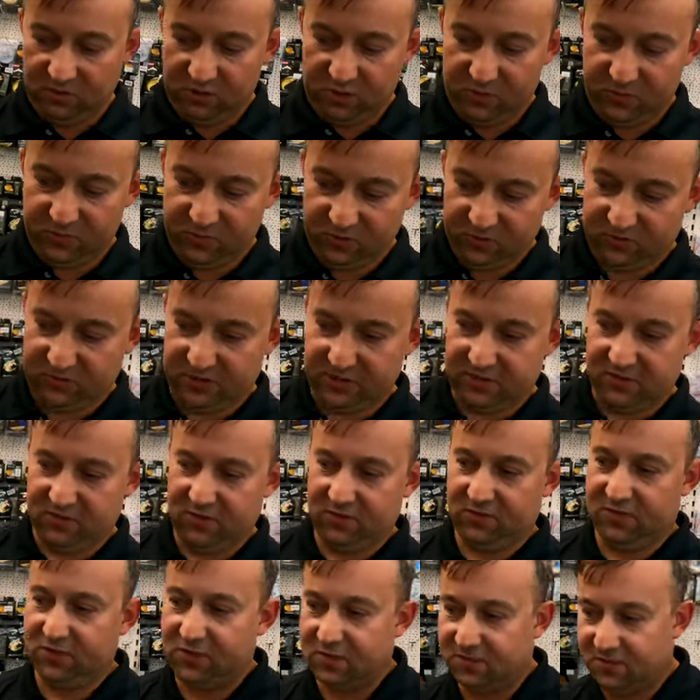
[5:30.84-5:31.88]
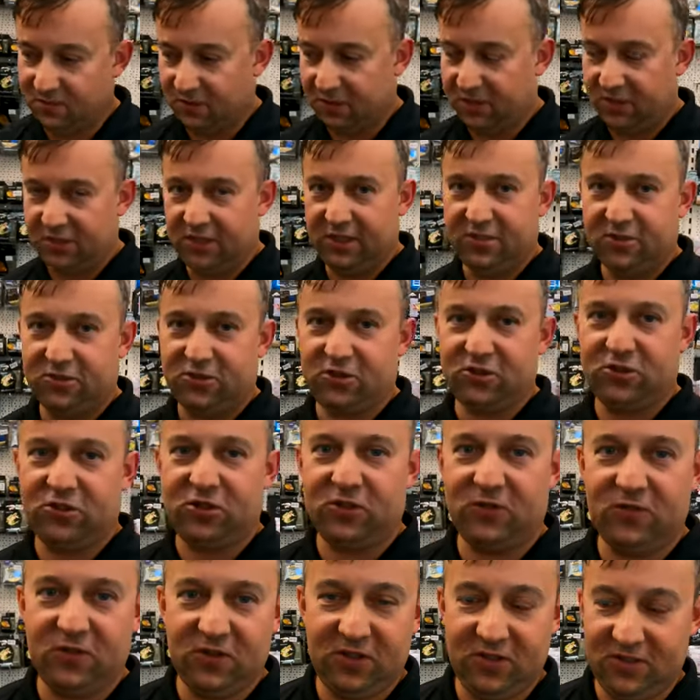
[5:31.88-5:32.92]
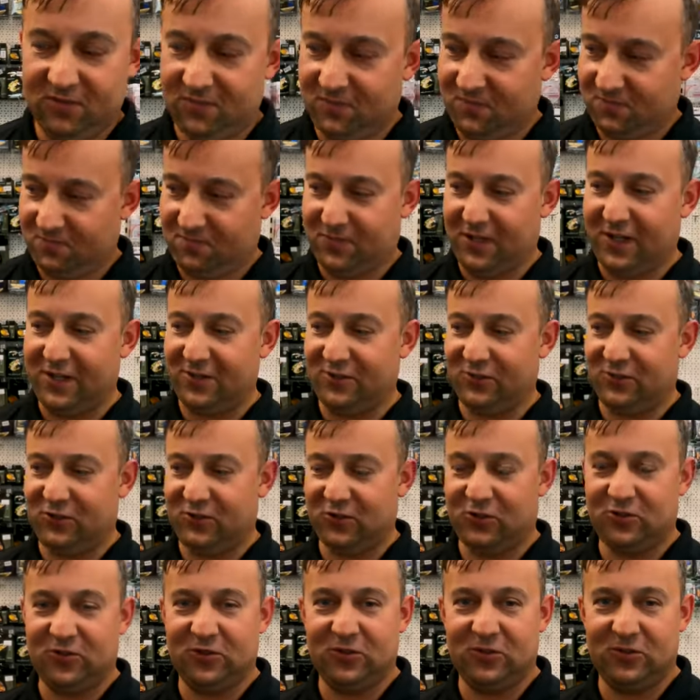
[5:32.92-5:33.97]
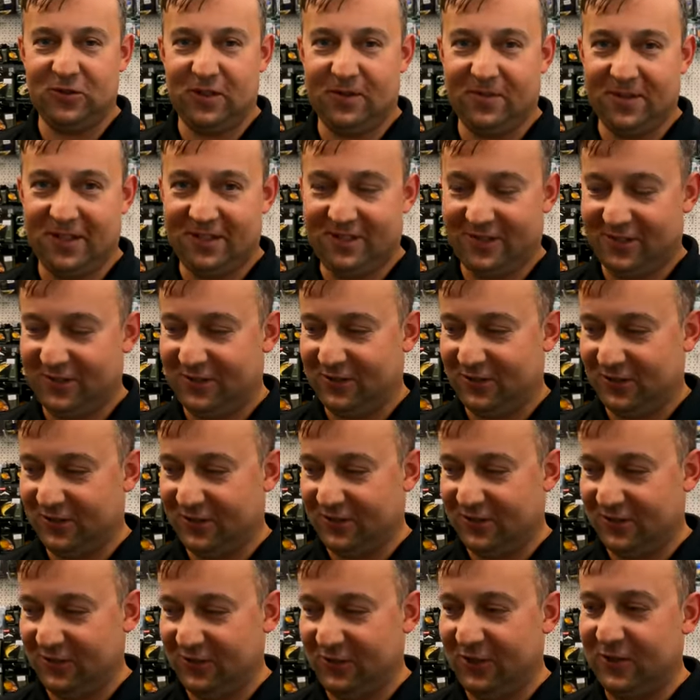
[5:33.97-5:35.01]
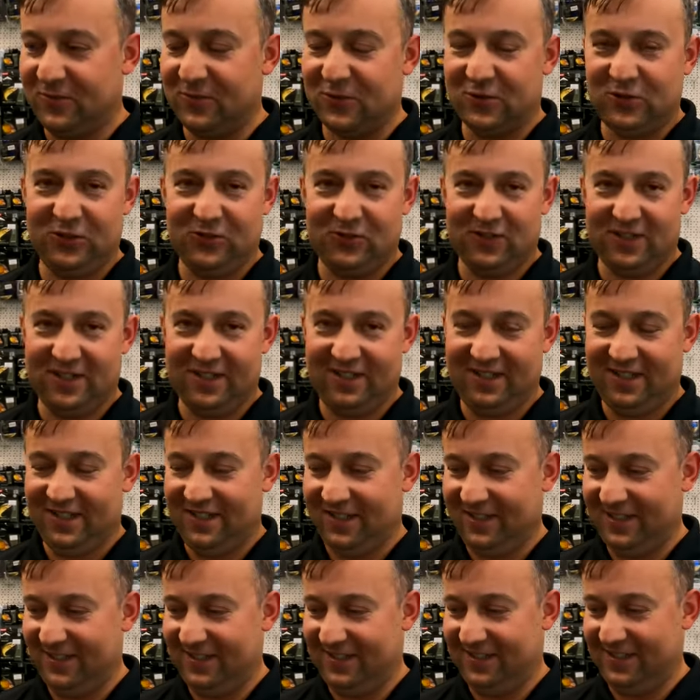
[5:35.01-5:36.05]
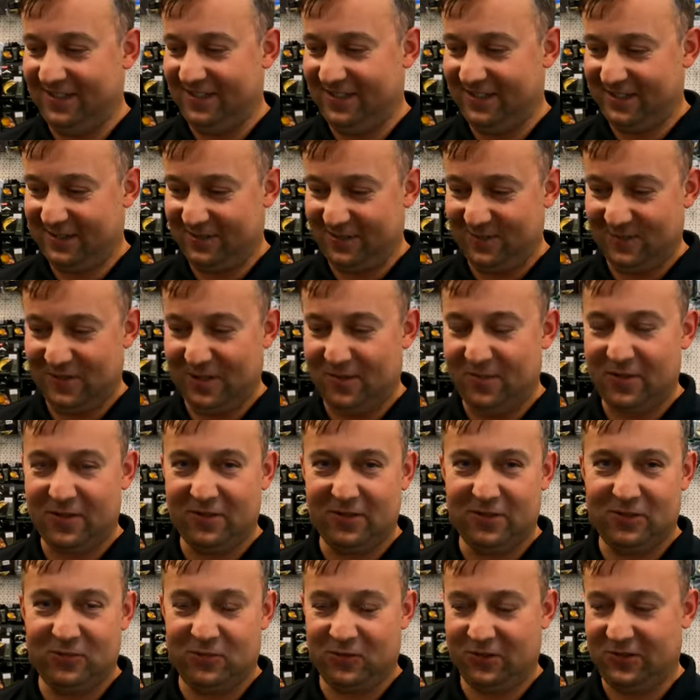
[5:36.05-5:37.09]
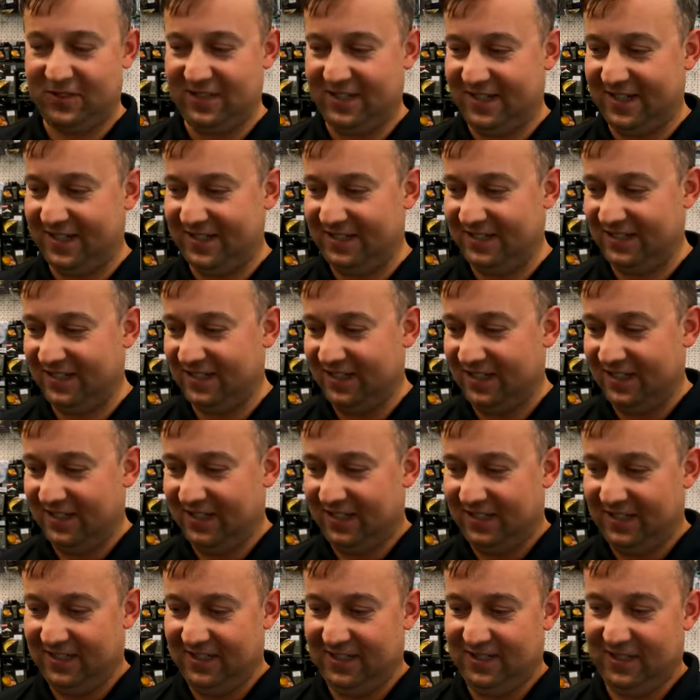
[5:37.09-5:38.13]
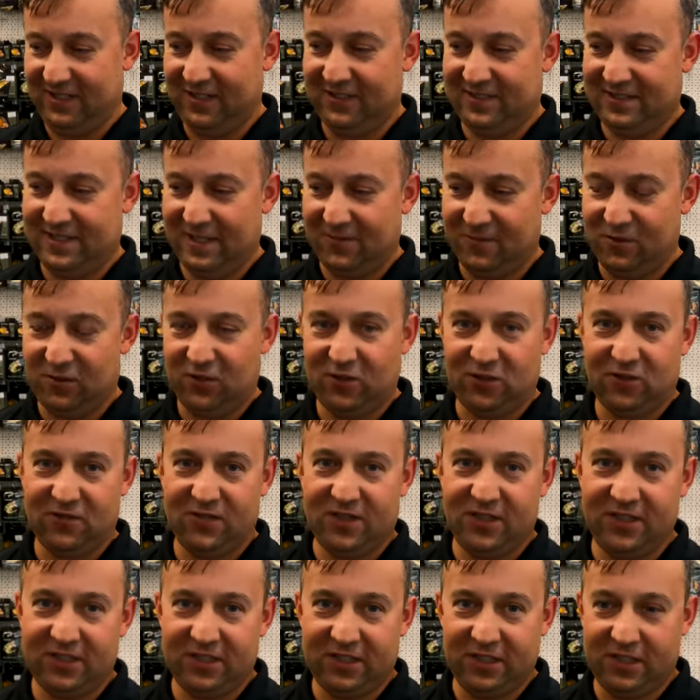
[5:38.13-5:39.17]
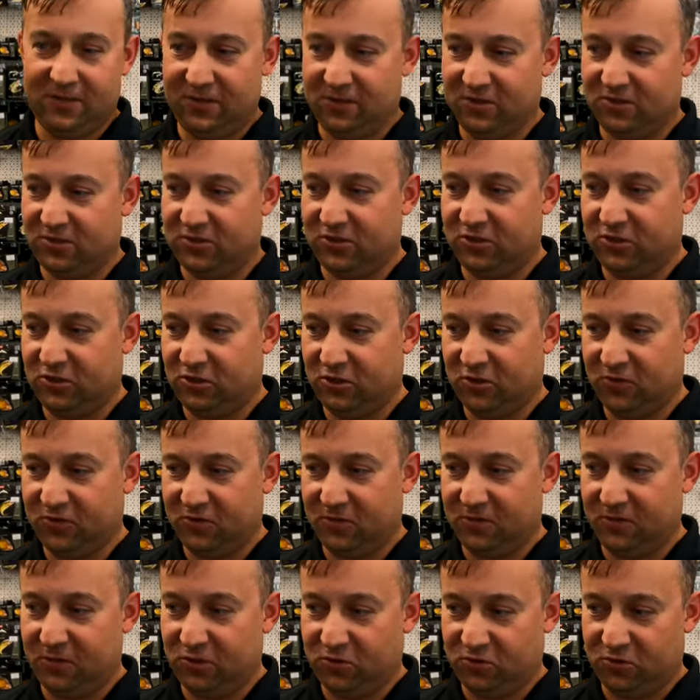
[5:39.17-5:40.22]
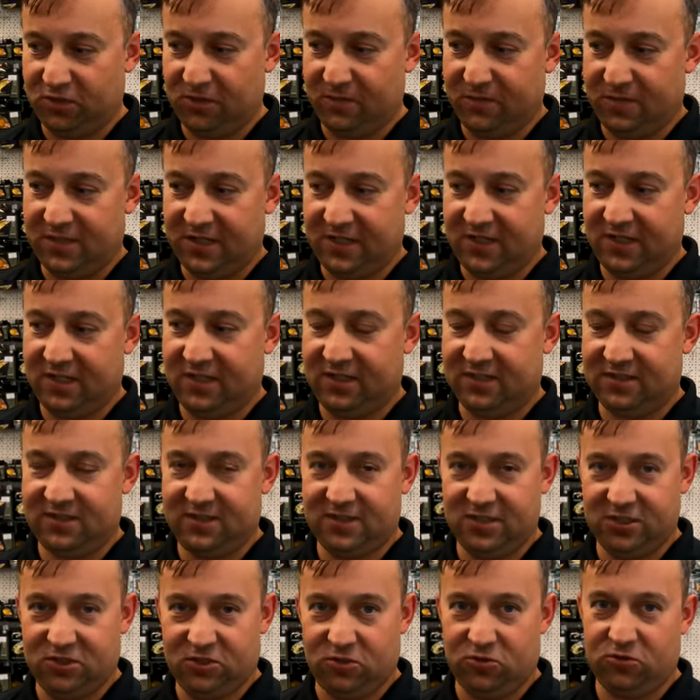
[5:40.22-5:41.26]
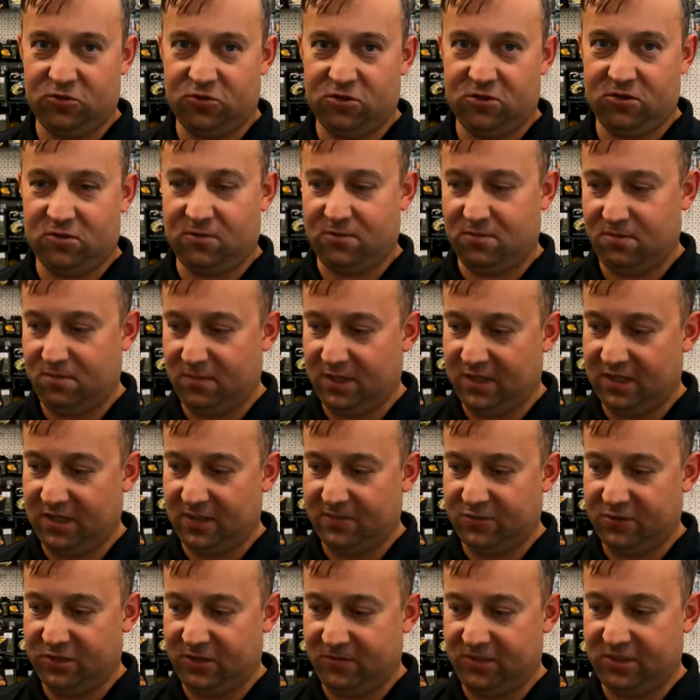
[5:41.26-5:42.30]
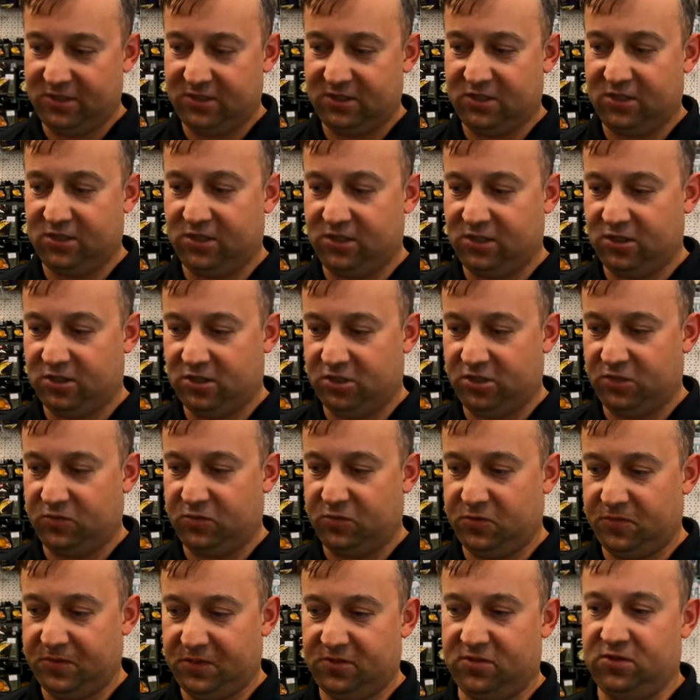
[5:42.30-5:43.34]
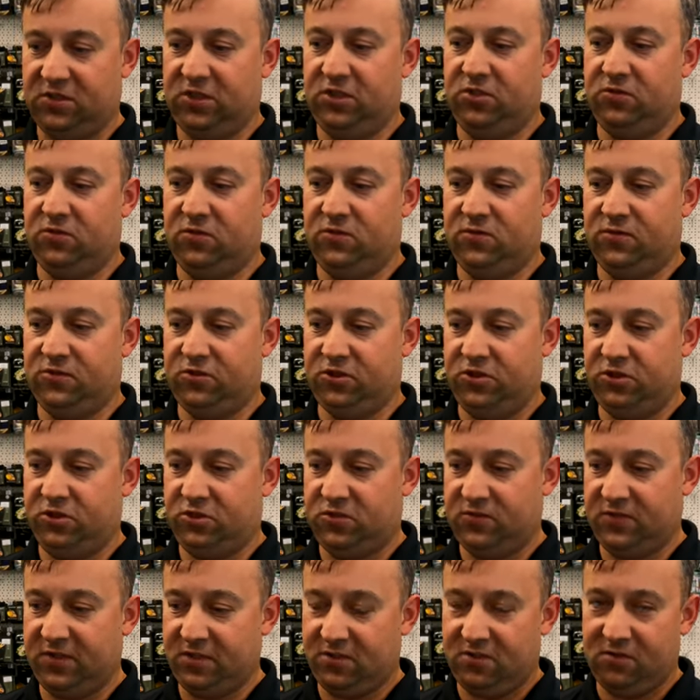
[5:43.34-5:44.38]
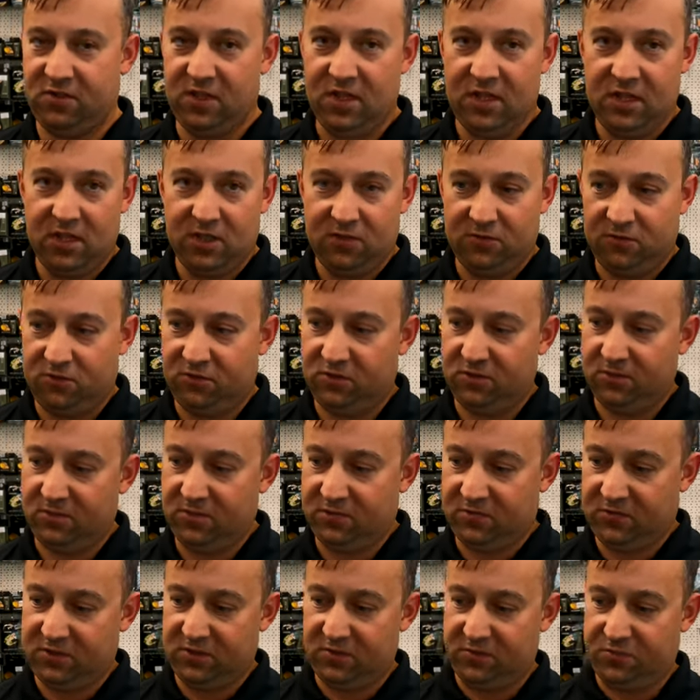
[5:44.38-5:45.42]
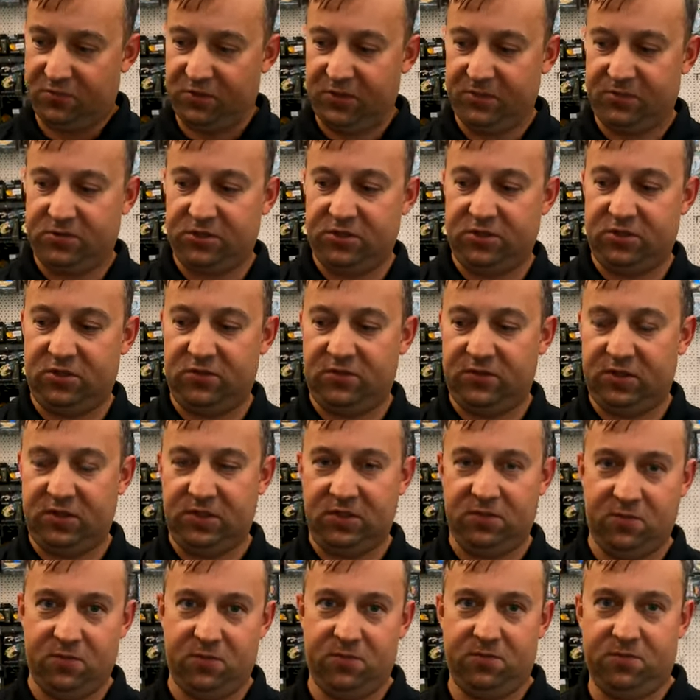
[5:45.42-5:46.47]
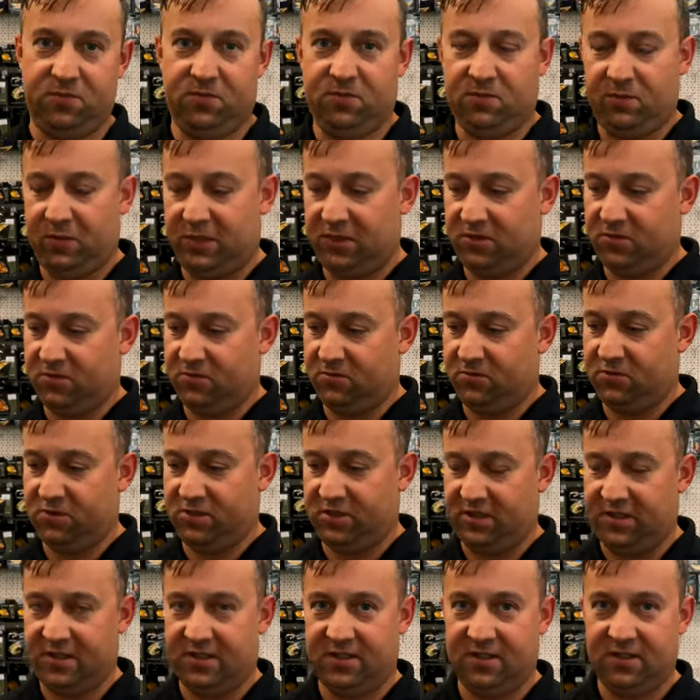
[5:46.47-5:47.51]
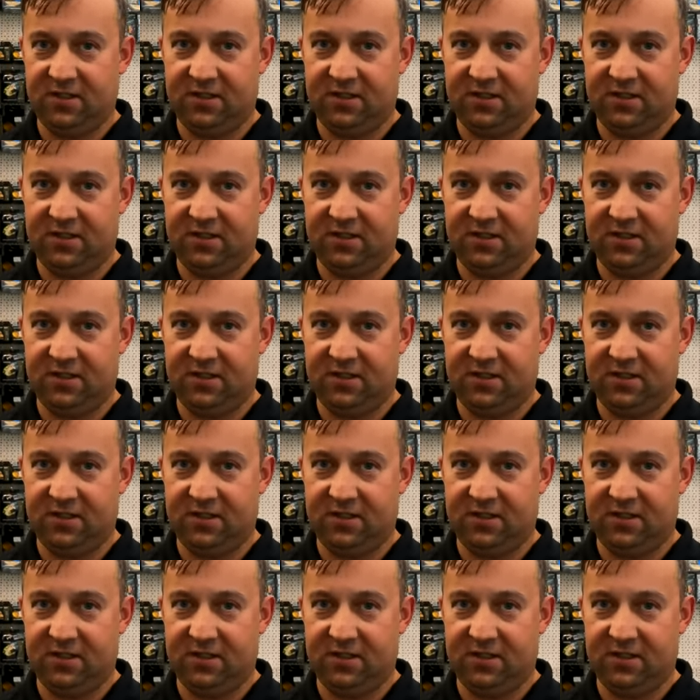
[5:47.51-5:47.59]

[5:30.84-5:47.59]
Oprócz składu, no wiadomo, kij jednoczęściowy bardzo ciężko jest złamać, raczej jest to niemożliwe. Mhm. E, trzeba naprawdę się postarać. E, Samo holowanie kijem jednoczęściowym i czucie brania jest też dużo mega przyjemniejsze niż, niż w przypadku kiju dwuczęściowego, w którym występuje przesztywnienie w, w miejscu łączenia.